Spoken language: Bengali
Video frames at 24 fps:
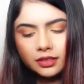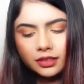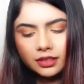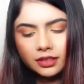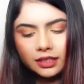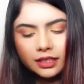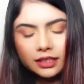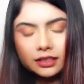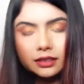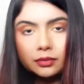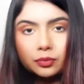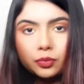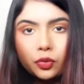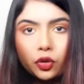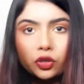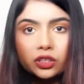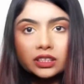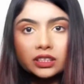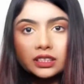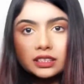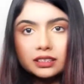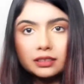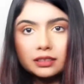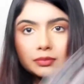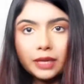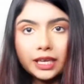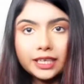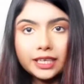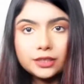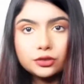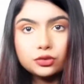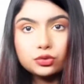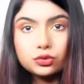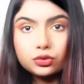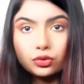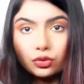এটা পলিথিনের ব্যাগে
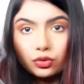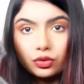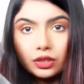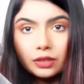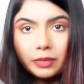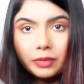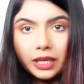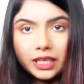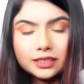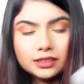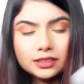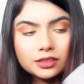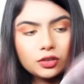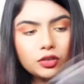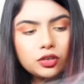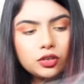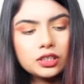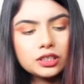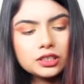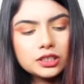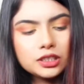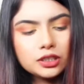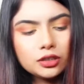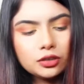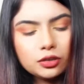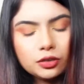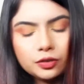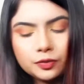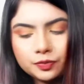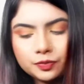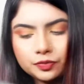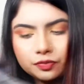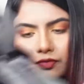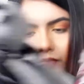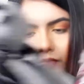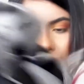সুন্দর করে প্যাকেজিং করা ছিল
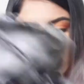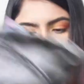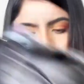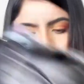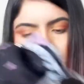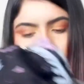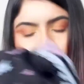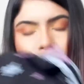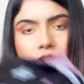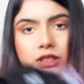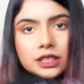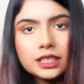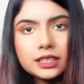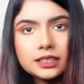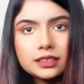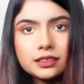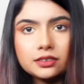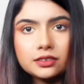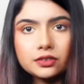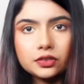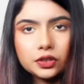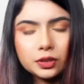এটা হচ্ছে একটা থ্রি